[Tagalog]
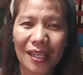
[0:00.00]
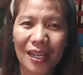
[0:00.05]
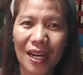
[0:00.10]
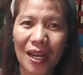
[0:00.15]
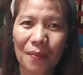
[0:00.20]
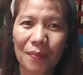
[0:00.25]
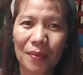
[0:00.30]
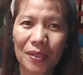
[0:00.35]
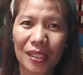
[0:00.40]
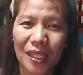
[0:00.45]

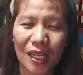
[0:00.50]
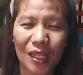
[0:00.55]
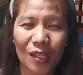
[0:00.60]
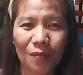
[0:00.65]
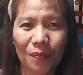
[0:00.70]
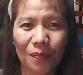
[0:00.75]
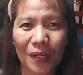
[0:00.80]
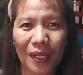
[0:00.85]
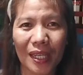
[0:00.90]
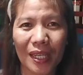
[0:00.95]
Salamat sa
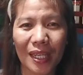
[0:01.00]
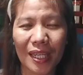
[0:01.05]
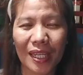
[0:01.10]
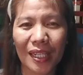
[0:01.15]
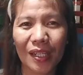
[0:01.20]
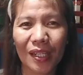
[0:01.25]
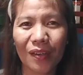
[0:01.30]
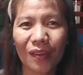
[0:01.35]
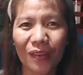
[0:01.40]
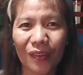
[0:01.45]
inyong
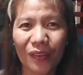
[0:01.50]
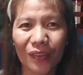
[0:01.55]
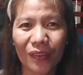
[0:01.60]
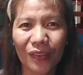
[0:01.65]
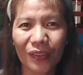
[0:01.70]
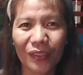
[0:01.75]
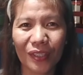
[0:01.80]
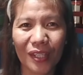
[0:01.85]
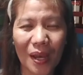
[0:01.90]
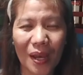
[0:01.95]

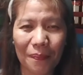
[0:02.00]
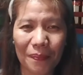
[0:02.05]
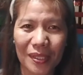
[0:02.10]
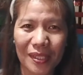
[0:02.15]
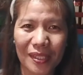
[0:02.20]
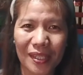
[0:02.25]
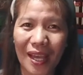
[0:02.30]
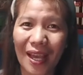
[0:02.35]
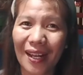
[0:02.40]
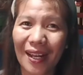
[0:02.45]
pakikinood. Happy
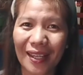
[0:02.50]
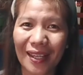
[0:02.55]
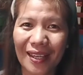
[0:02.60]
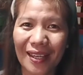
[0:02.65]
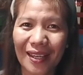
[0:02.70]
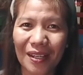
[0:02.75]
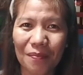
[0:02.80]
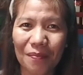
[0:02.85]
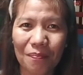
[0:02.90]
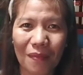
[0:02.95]

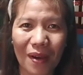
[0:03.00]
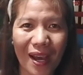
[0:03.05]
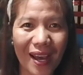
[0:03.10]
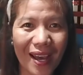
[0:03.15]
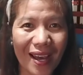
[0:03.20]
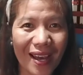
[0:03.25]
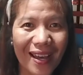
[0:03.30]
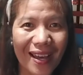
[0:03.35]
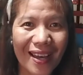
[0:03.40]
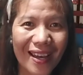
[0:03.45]
selling.
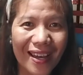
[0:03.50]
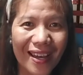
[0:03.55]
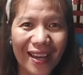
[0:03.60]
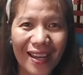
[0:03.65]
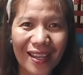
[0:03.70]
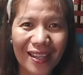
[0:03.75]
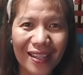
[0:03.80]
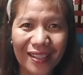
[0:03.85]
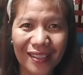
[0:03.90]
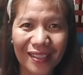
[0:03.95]

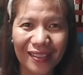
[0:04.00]
Bye!